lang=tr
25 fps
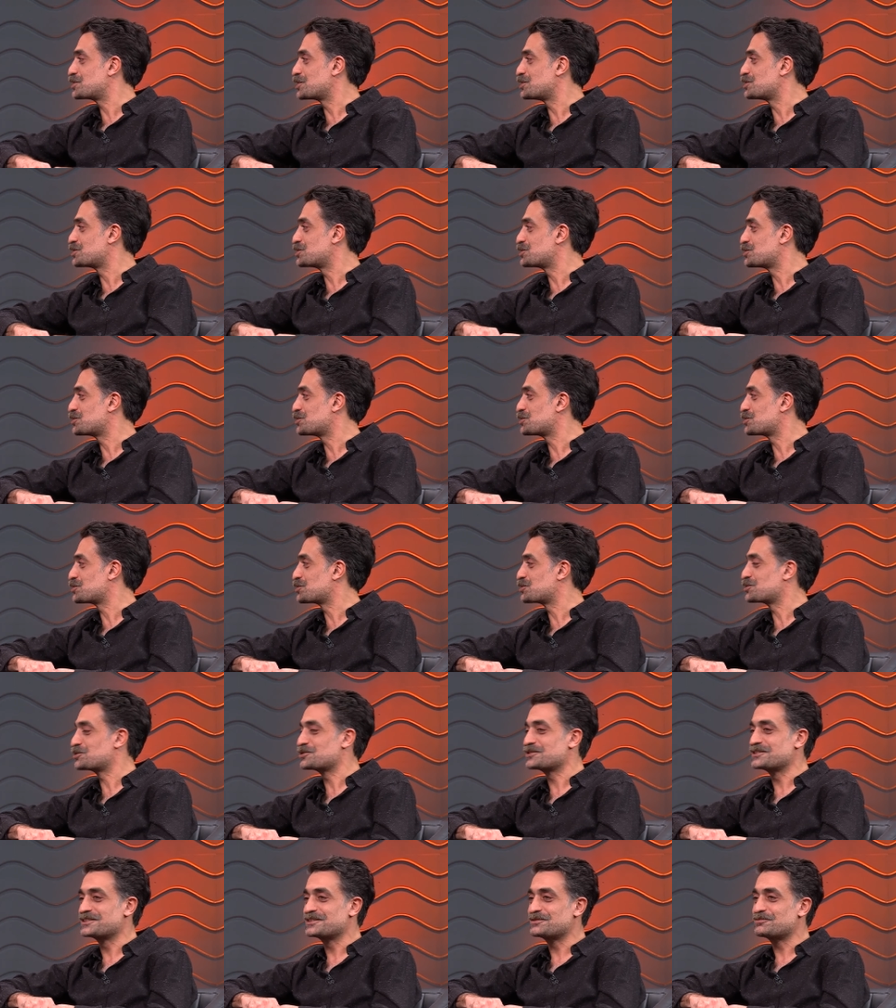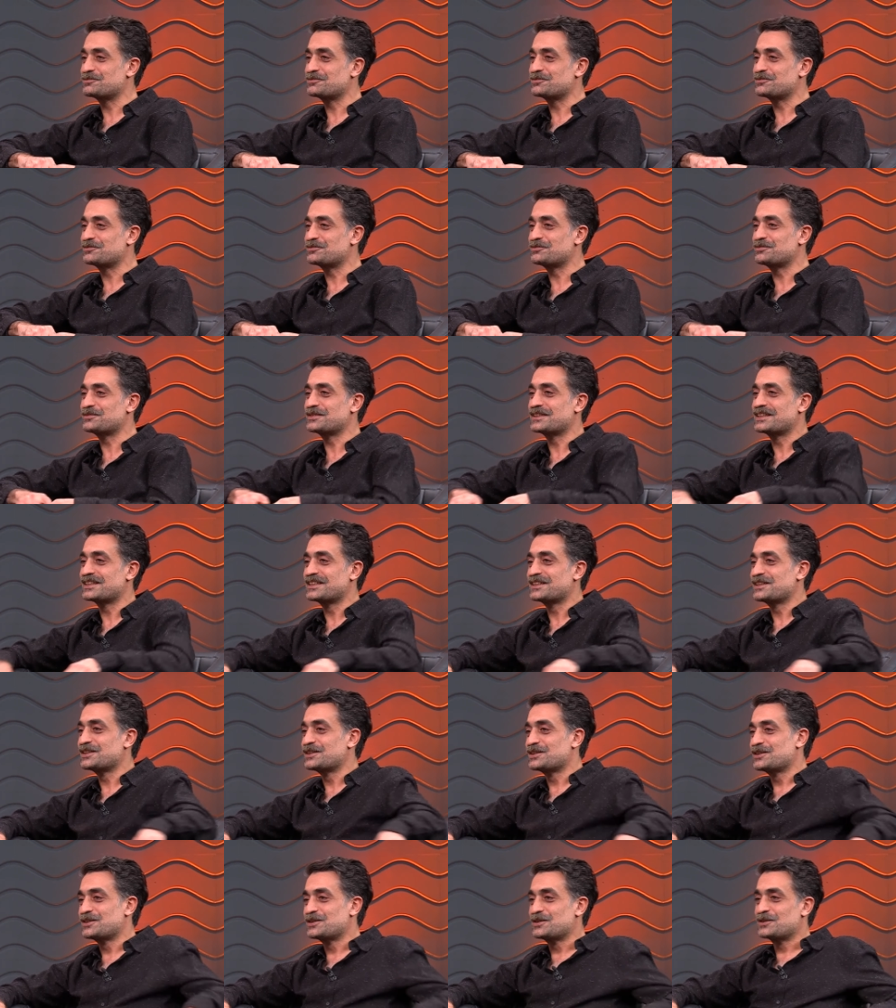çalışıyorum.
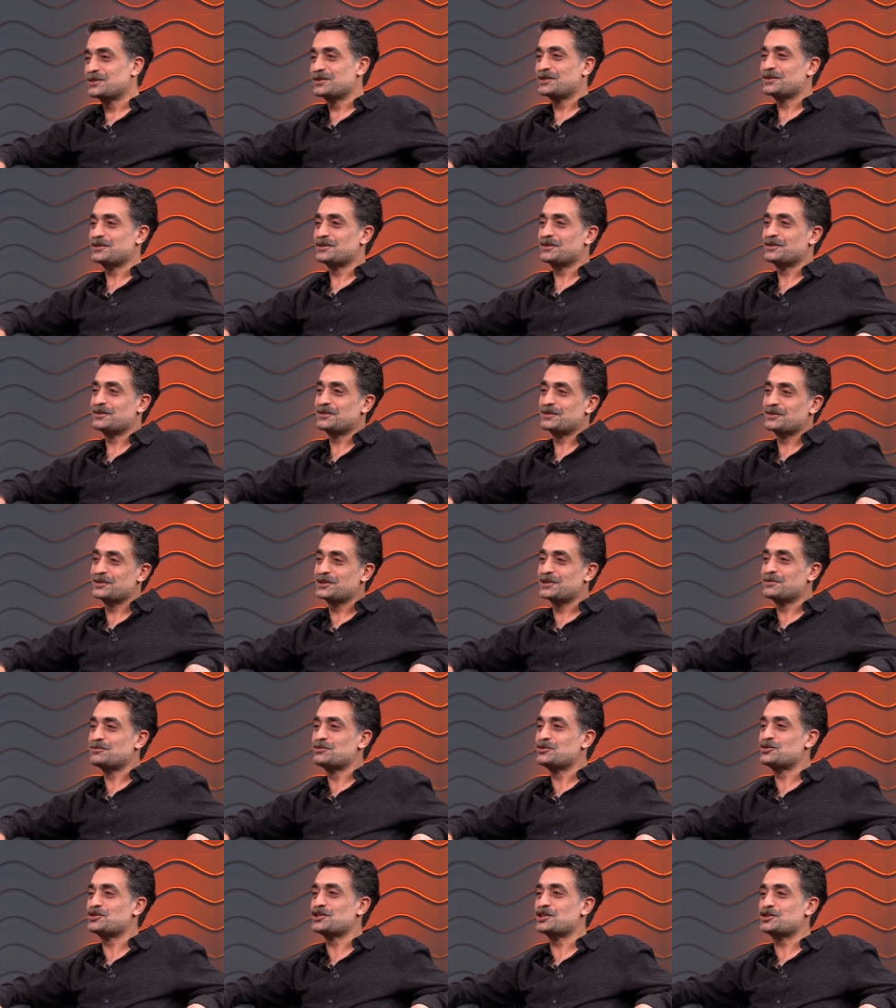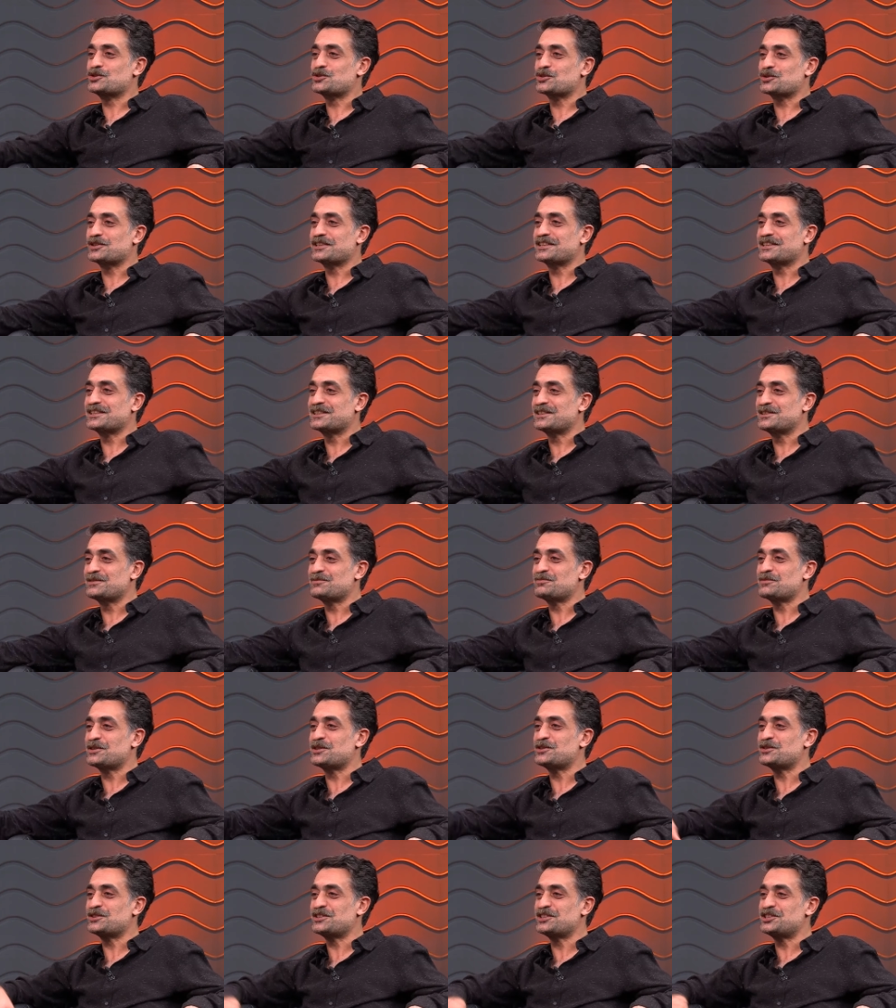evet. Bu... O da müziğe çok ilgili
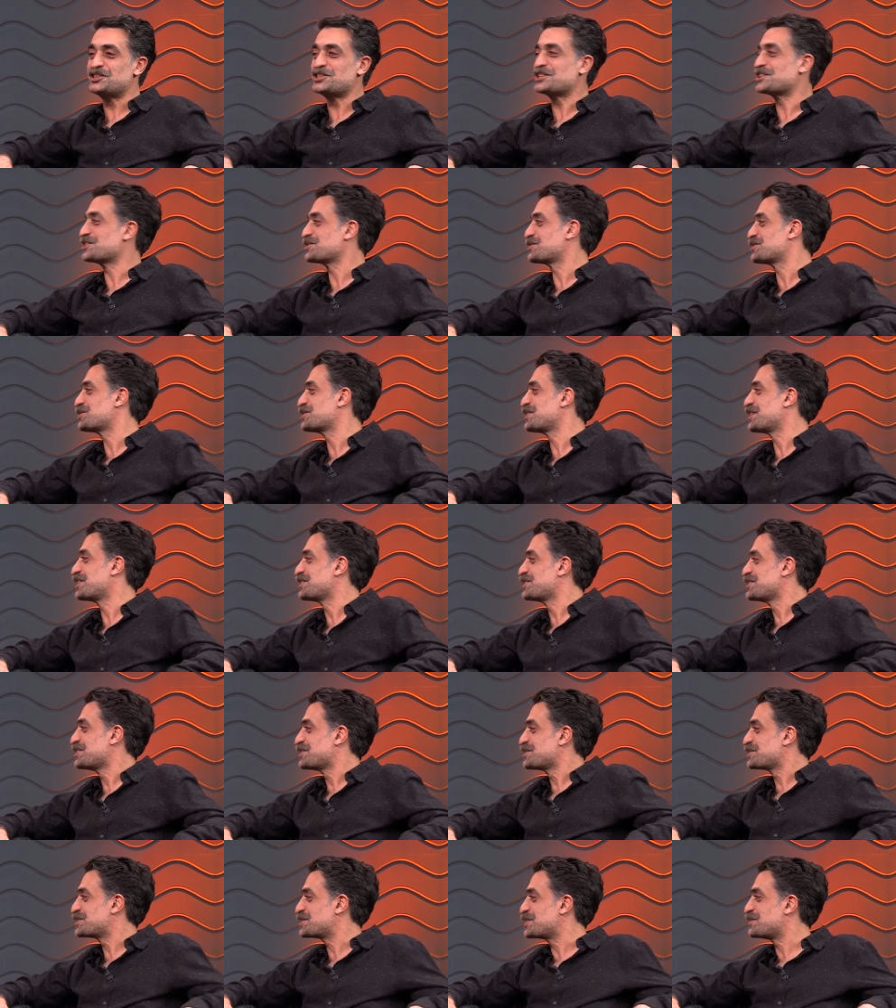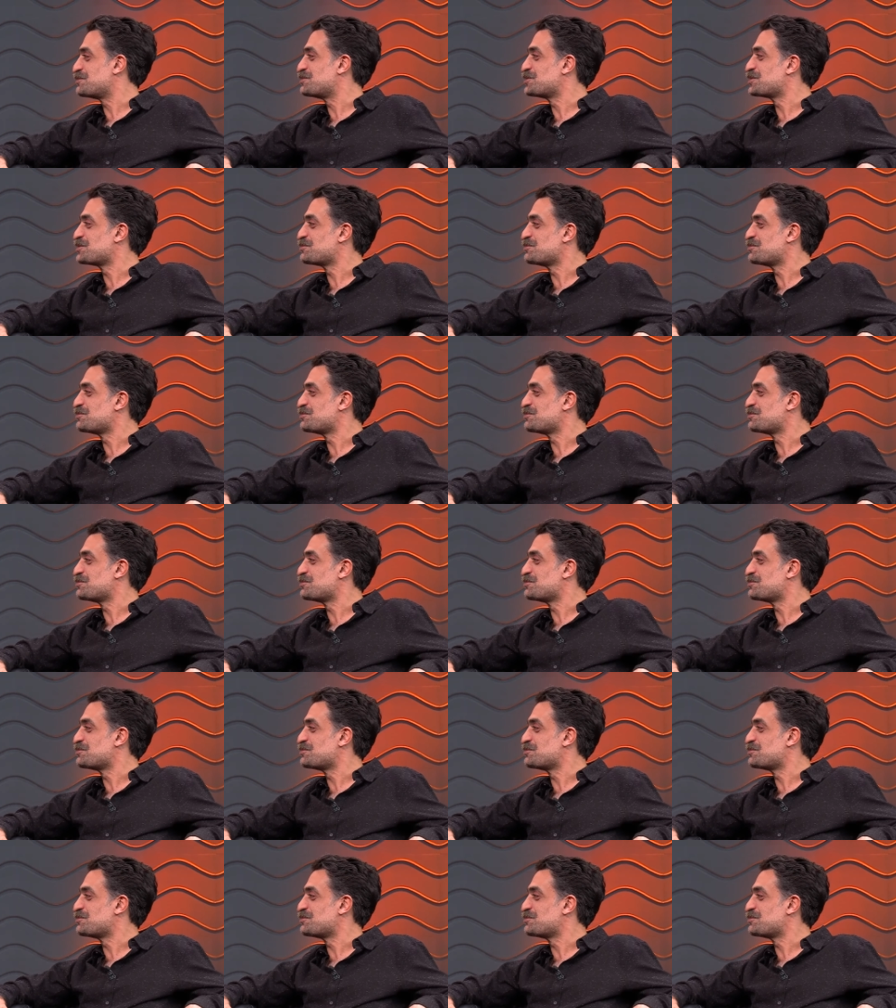melodici o da. Aynen. Seviyor